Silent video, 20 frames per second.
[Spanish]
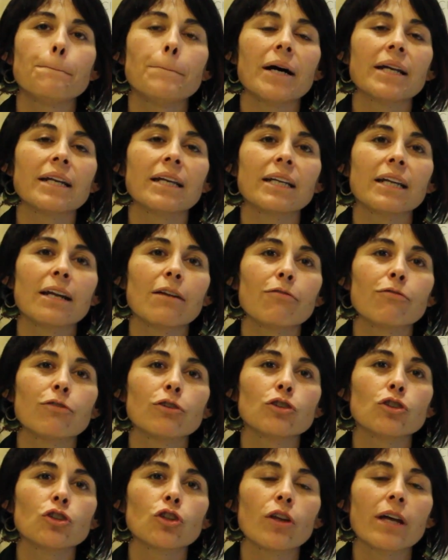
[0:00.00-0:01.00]
para en el
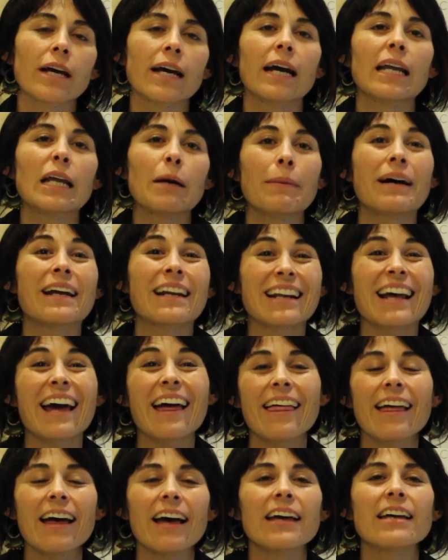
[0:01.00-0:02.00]
fondo dejar
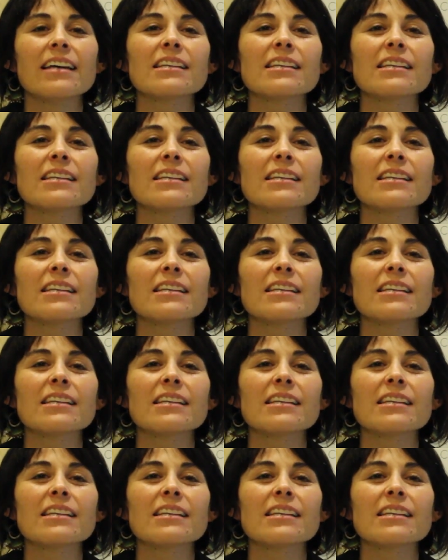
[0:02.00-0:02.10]
amarrada